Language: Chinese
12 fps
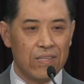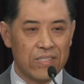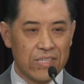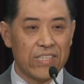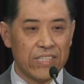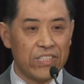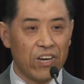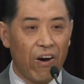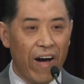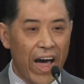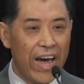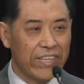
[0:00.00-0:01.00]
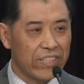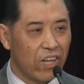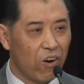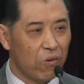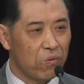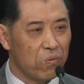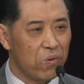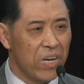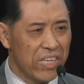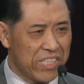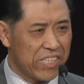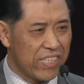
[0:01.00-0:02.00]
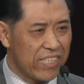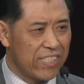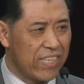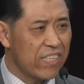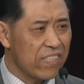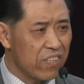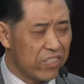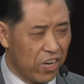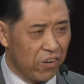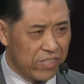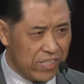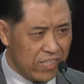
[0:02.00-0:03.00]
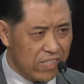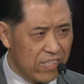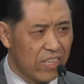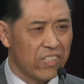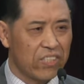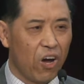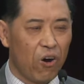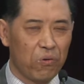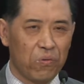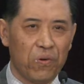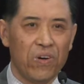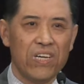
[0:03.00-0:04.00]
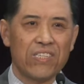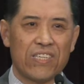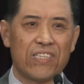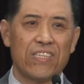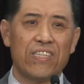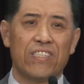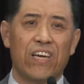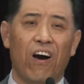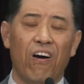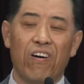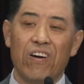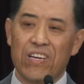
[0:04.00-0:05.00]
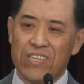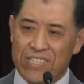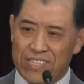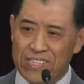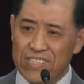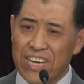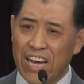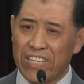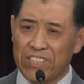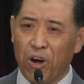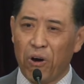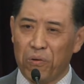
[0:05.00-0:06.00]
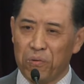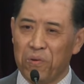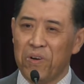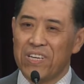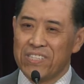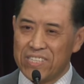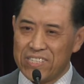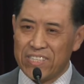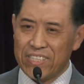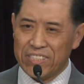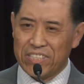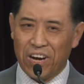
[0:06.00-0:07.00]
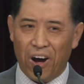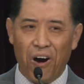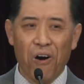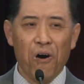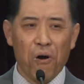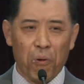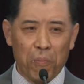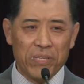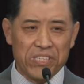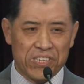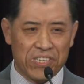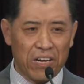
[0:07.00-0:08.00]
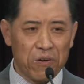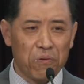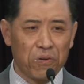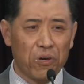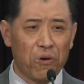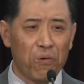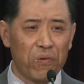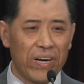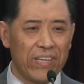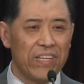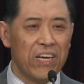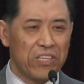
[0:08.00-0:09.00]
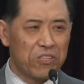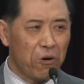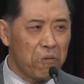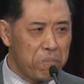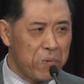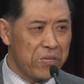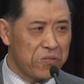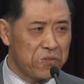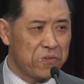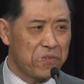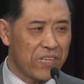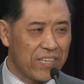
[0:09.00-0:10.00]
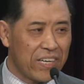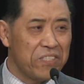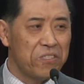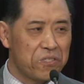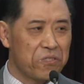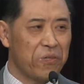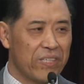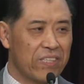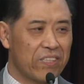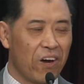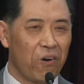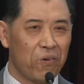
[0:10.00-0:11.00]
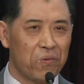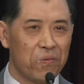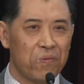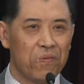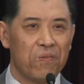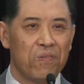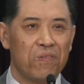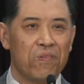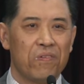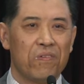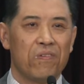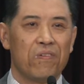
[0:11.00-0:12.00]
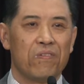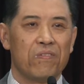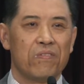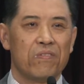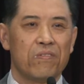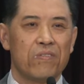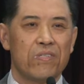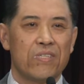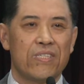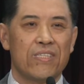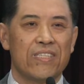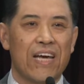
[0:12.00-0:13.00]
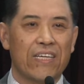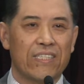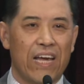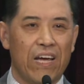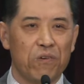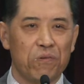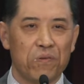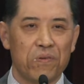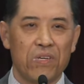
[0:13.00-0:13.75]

这是一条爱的道路，这是一条牺牲的道路，这是一条……十架的道路，这是一条我们神国的工人都必须跟随的道路。十架窄路，